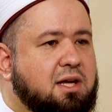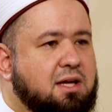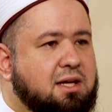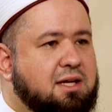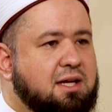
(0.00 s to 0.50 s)

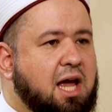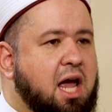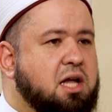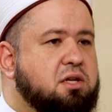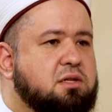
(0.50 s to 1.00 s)

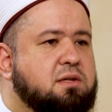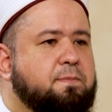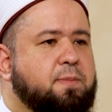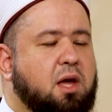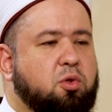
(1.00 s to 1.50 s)
بحاج
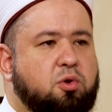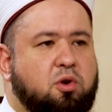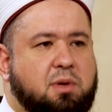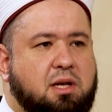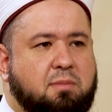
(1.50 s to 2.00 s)

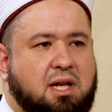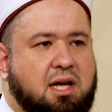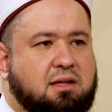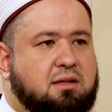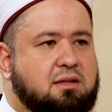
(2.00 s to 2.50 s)
أظنه من
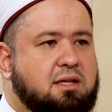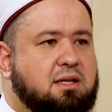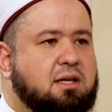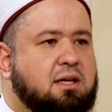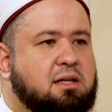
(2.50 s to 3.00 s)
بلاد
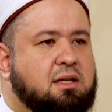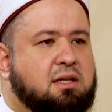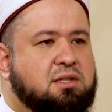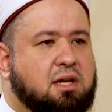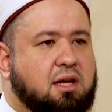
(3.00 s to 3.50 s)

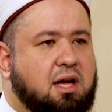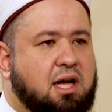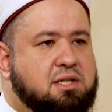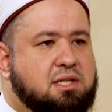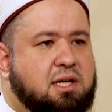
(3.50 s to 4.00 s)
آه، شرق
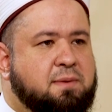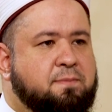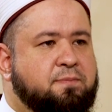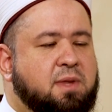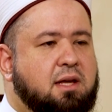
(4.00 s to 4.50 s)
آسيا
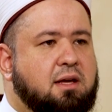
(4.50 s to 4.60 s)
نعم